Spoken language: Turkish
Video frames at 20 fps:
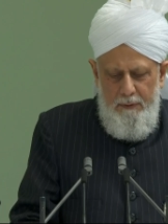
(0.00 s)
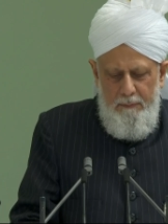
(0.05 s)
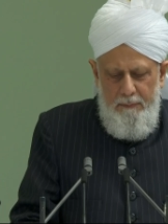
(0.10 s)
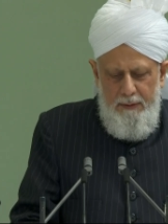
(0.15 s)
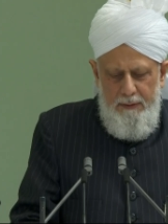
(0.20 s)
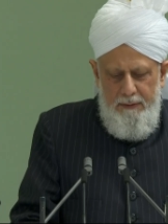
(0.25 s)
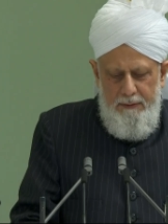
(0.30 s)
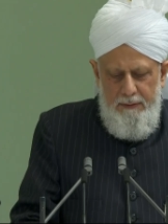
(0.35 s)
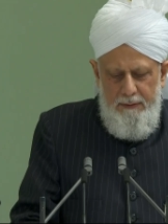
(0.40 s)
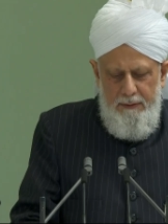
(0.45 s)

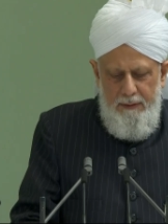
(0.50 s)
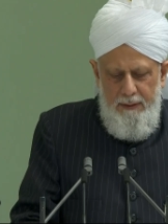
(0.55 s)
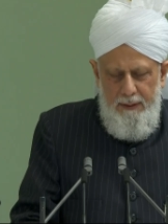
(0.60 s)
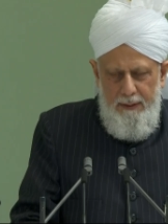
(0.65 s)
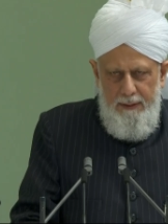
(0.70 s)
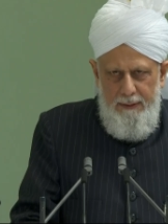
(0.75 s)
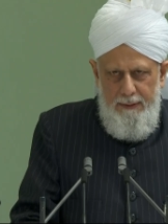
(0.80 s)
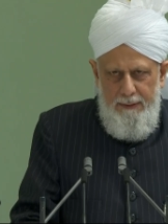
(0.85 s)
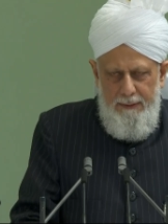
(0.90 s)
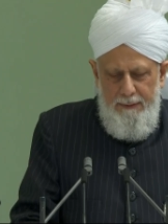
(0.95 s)
Kuba
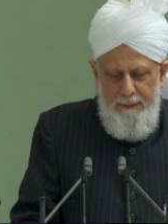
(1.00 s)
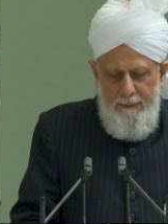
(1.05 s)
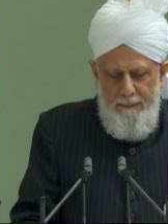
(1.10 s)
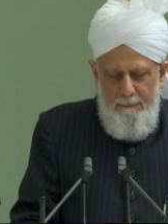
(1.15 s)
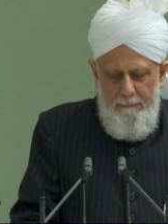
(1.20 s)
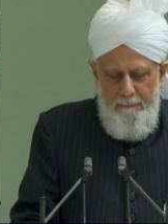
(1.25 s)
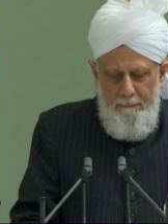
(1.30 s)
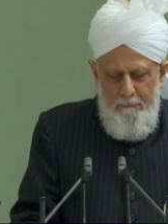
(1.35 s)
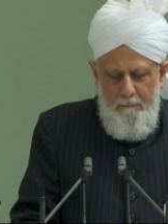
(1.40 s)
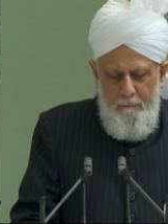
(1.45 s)

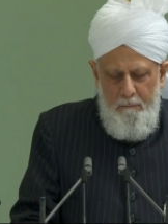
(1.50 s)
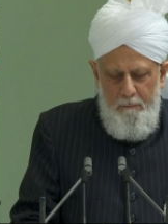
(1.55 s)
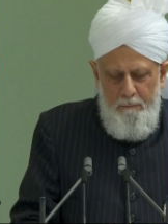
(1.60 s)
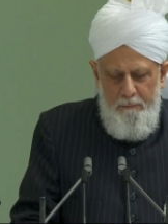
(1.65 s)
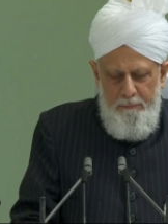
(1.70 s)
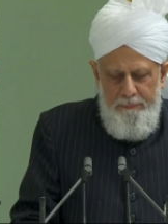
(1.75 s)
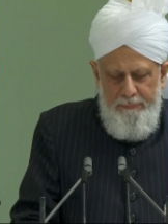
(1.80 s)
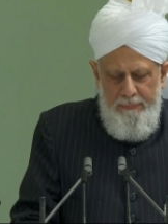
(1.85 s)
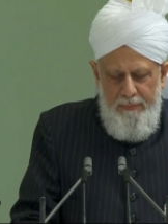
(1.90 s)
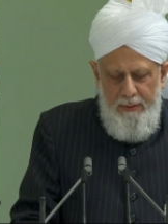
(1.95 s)
camisinde namaz
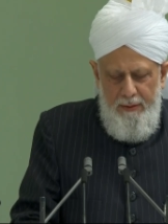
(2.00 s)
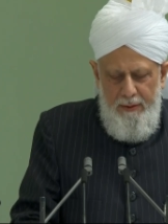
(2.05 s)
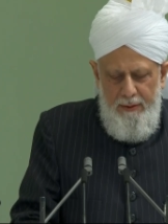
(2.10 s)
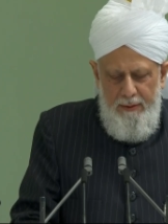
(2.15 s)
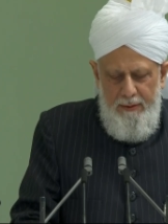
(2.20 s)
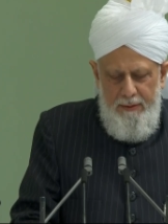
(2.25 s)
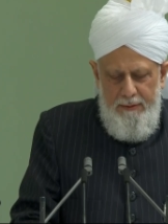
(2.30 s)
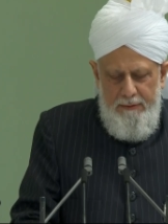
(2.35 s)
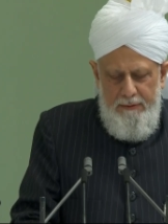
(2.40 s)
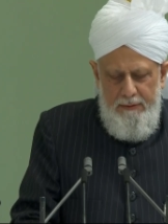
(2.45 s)
kıldı.
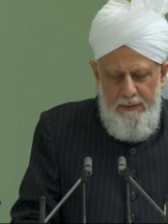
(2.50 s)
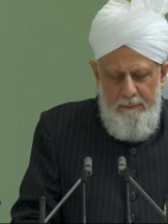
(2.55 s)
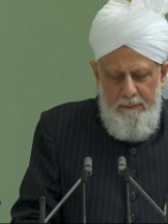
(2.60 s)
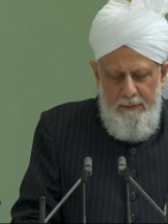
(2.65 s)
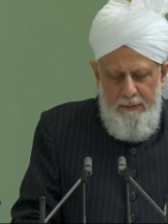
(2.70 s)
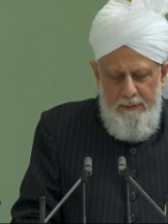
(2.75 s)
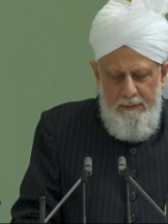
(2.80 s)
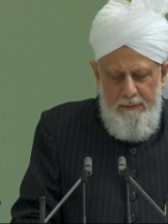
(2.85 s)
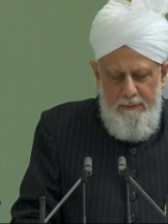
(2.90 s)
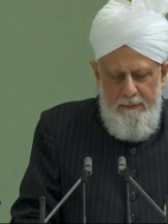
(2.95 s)
Muhacin
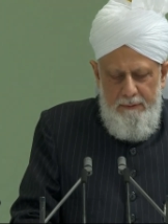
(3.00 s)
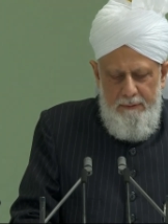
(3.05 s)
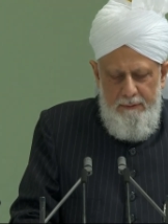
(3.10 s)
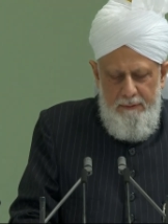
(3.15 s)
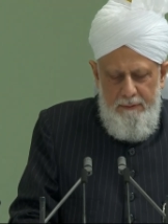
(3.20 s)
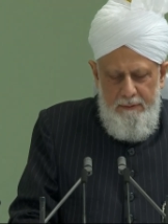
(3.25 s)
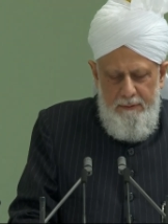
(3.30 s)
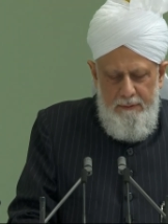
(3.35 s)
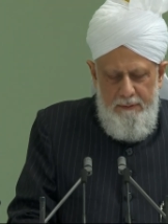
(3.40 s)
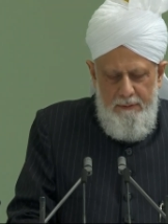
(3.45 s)
ve
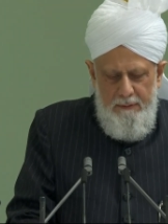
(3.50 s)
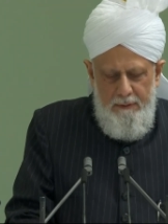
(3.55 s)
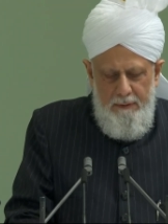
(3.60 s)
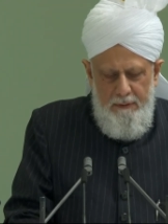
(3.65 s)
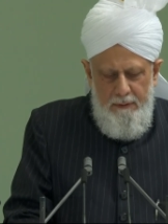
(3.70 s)
Ensar